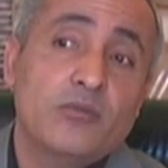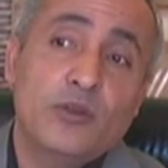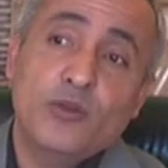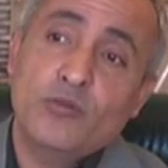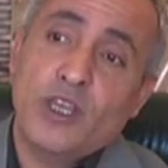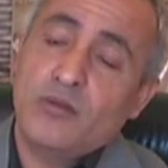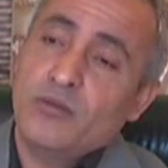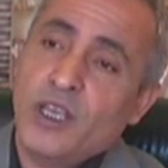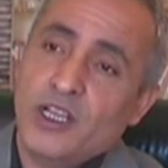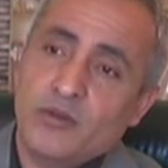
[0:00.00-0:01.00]
Bilmiyorum
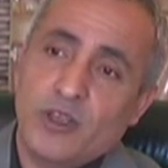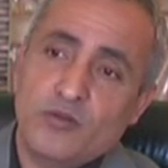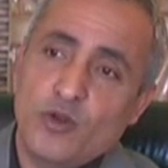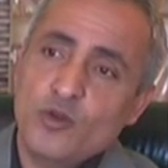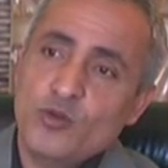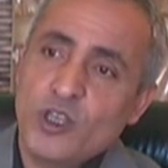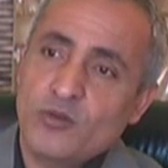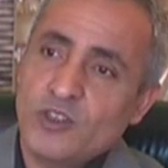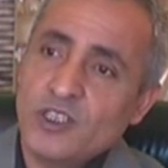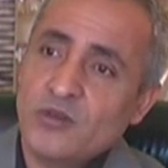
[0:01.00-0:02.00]
belki benim ömrüm
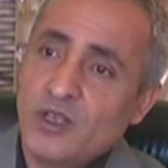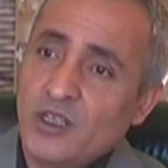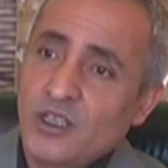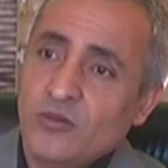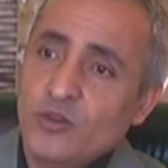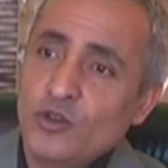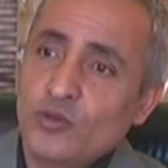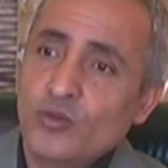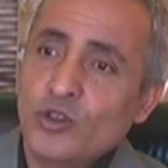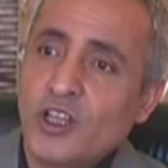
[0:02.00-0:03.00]
yetmez ama bir
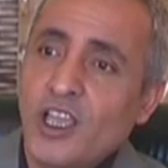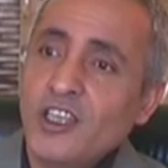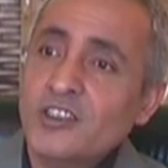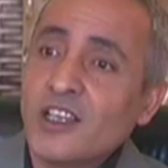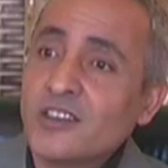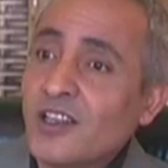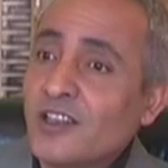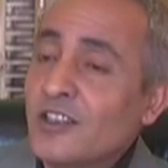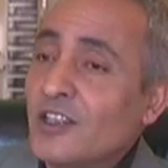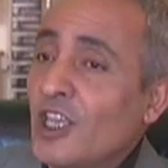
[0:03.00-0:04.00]
gün mutlaka iç
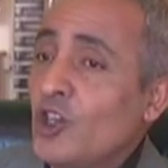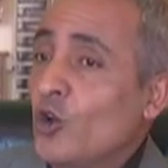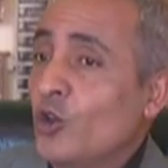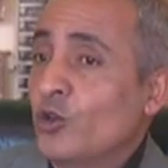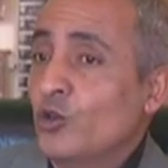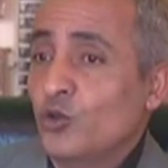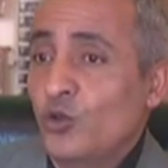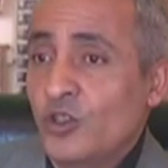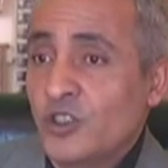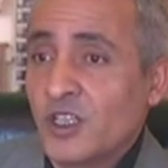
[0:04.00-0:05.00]
hastalığına da iyi olduğu
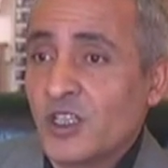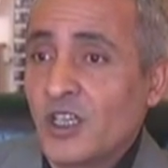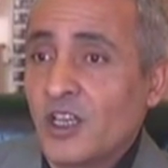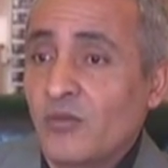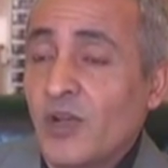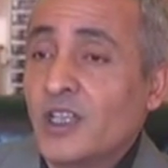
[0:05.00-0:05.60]
duyulacak yani.